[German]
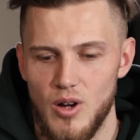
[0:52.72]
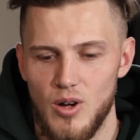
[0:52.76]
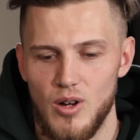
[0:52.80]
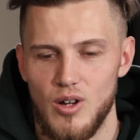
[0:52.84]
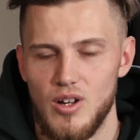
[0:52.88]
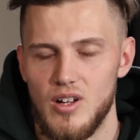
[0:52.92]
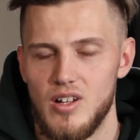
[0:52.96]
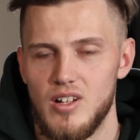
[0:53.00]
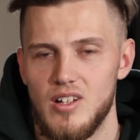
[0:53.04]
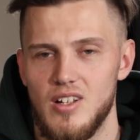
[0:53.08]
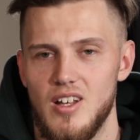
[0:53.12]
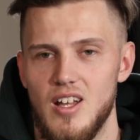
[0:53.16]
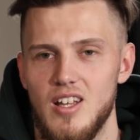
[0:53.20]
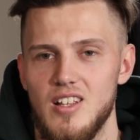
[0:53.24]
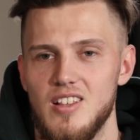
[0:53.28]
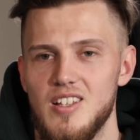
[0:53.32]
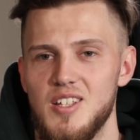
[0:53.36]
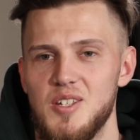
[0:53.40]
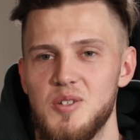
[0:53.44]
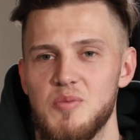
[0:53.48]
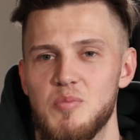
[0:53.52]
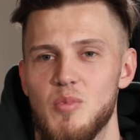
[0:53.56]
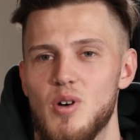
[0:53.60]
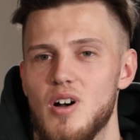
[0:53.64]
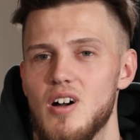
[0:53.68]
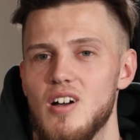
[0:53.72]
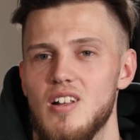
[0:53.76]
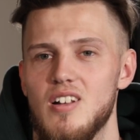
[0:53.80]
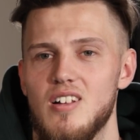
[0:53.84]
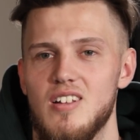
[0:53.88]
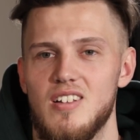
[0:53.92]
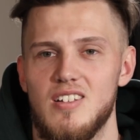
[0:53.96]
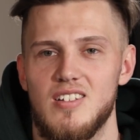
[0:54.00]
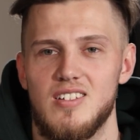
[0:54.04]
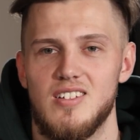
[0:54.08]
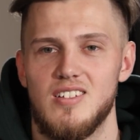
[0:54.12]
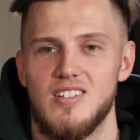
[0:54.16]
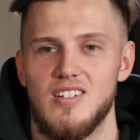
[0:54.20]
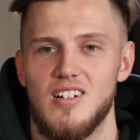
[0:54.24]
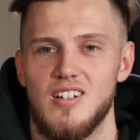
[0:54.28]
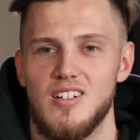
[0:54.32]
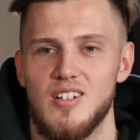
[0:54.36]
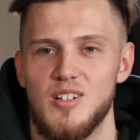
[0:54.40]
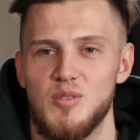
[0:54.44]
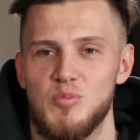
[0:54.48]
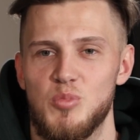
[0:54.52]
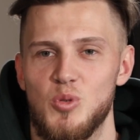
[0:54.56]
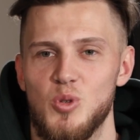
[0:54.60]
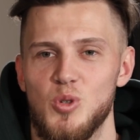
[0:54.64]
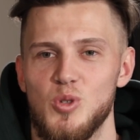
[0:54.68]
auch endlich mal
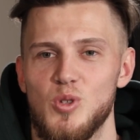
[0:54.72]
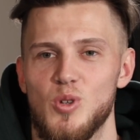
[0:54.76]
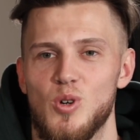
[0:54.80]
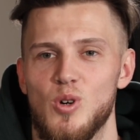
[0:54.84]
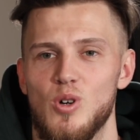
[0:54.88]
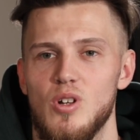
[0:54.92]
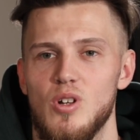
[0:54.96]
Punkte